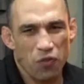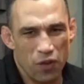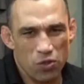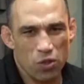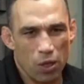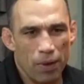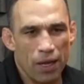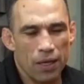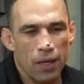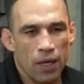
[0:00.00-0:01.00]
acho difícil
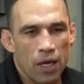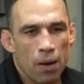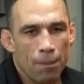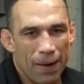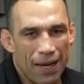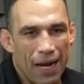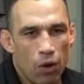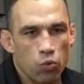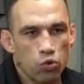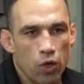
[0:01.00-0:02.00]
também
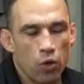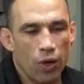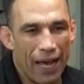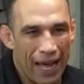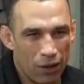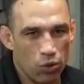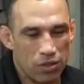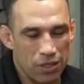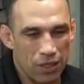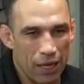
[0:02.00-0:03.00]
pegar um joelho
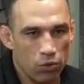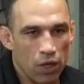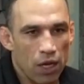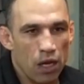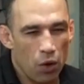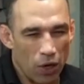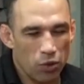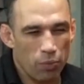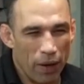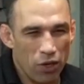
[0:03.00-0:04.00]
reto, assim, reto. É? Eu
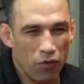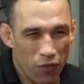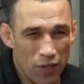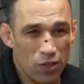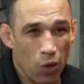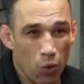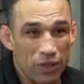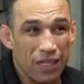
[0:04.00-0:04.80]
acho bem difícil